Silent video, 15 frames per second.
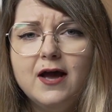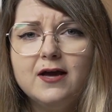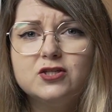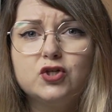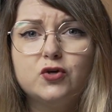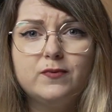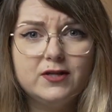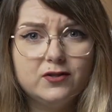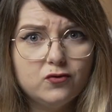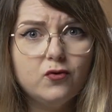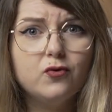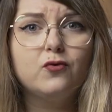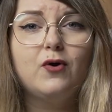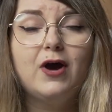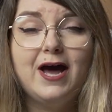sobre todo
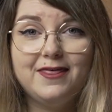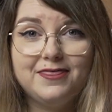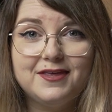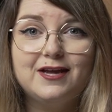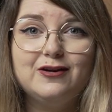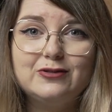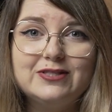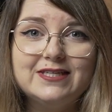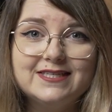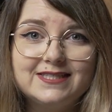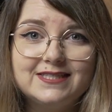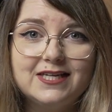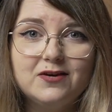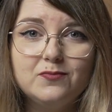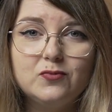todo hacia los
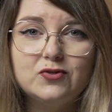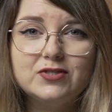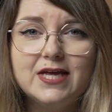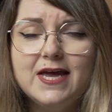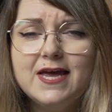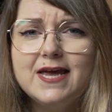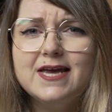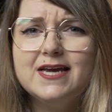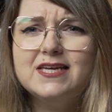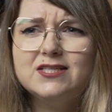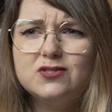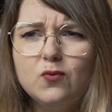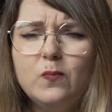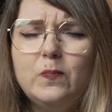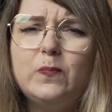extremos
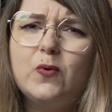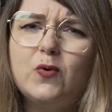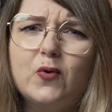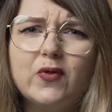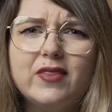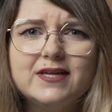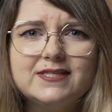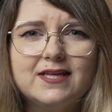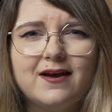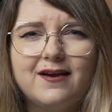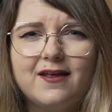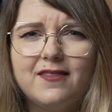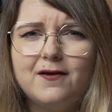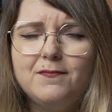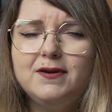es un poco
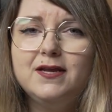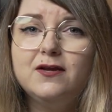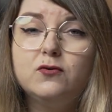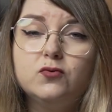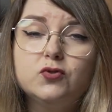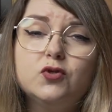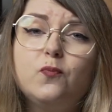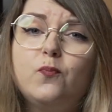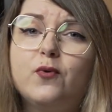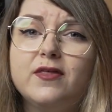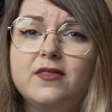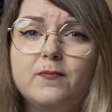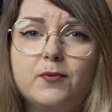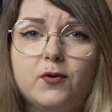desagradable e incluso puede